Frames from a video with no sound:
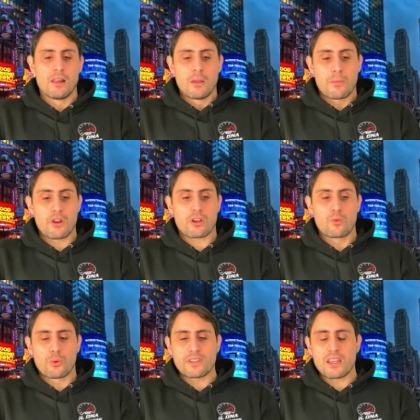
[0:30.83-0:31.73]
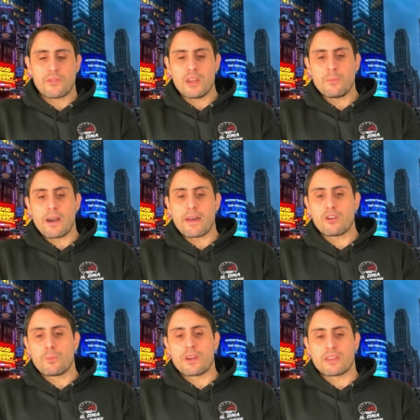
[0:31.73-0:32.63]
Però comunque sia ve ne
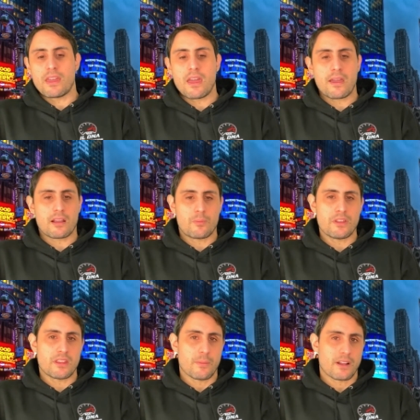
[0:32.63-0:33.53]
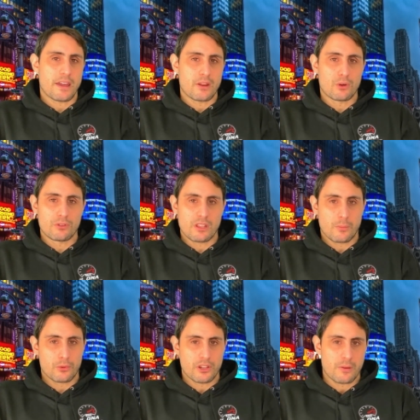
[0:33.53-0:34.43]
parlo perché capite magari Honda
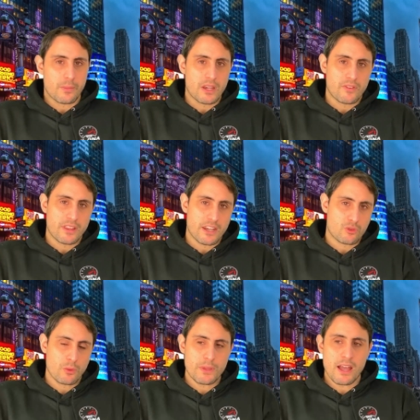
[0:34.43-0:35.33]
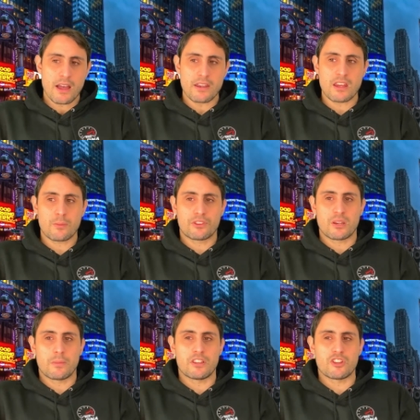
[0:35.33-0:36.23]
potrebbe rivedere i suoi piani,
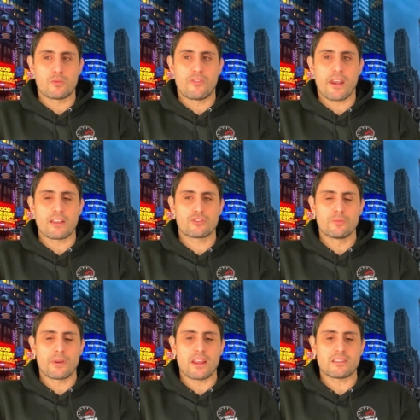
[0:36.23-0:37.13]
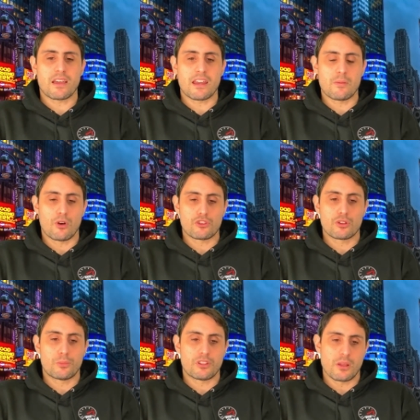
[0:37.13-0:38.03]
potrebbe diciamo fare una sorpresa e le
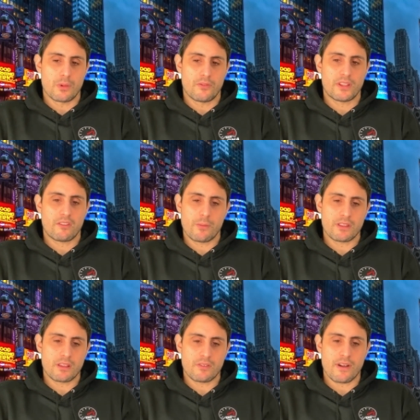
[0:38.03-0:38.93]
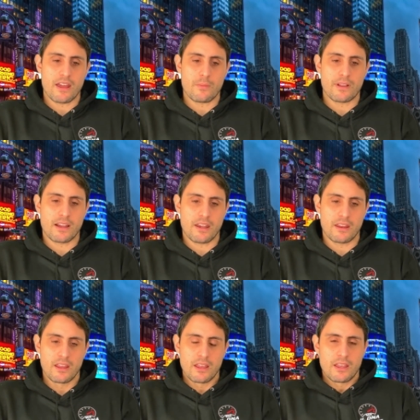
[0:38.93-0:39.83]
moto potrebbero effettivamente arrivare magari
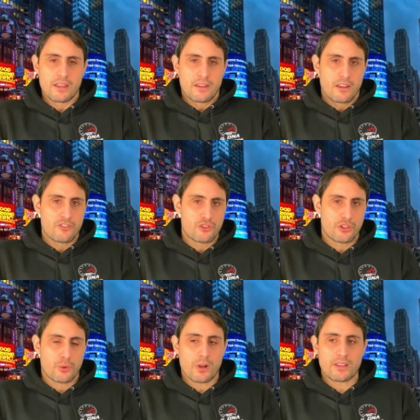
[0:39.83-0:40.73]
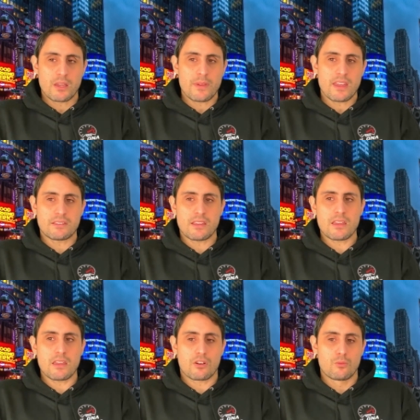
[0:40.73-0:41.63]
nel giro di qualche
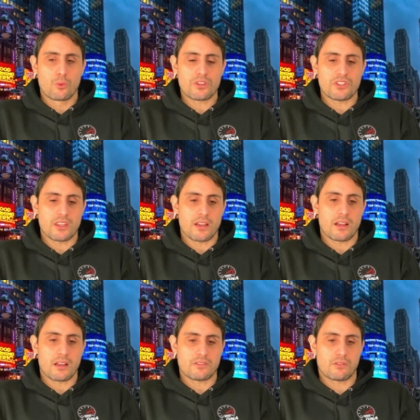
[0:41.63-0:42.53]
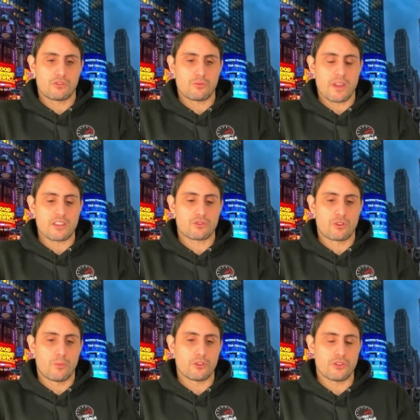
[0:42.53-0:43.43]
mese e comunque sia secondo me sono
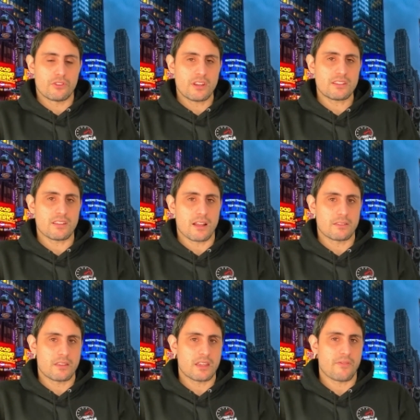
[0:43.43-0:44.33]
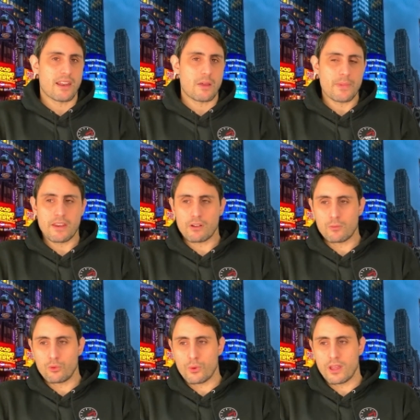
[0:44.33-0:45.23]
moto interessanti che vale la pena
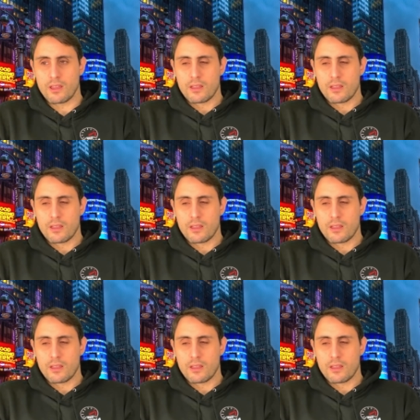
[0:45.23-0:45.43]
comunque